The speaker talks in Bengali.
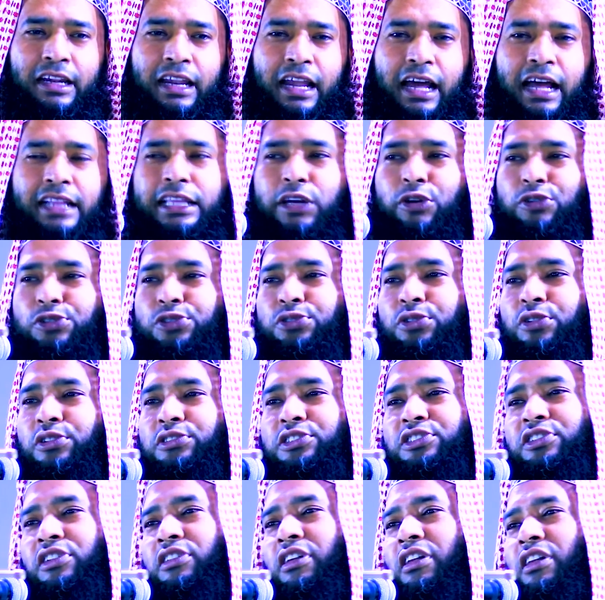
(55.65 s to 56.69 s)
নাতে রসুল
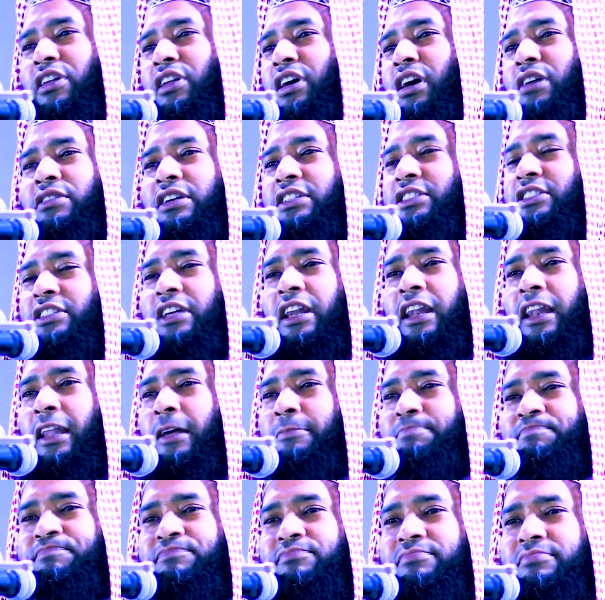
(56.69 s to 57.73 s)
সাল্লাহ
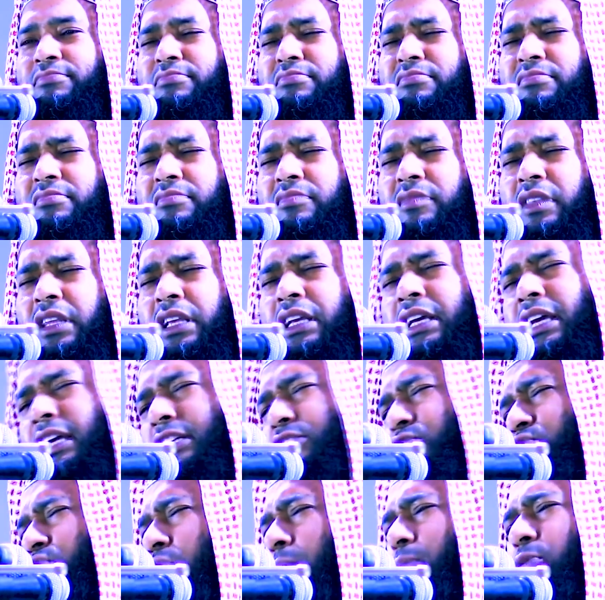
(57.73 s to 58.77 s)
সাল্লাম কি
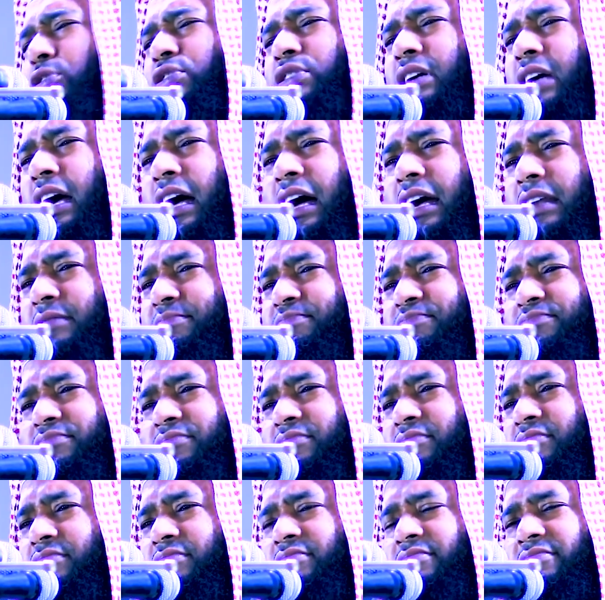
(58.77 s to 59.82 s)
চমৎকার
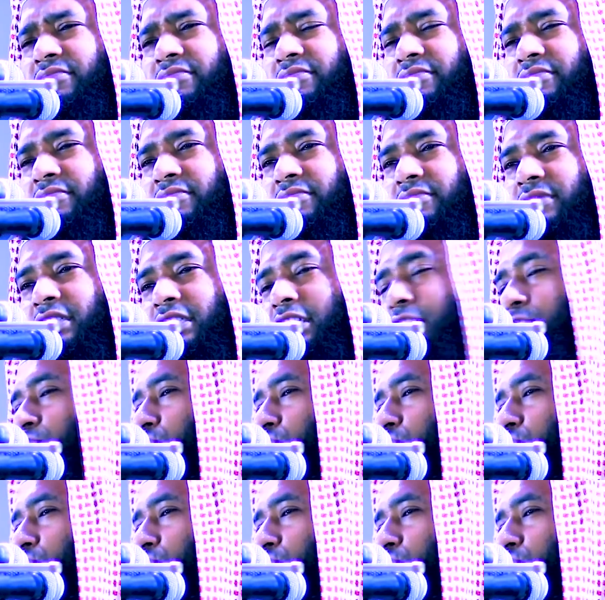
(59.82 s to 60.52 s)
কি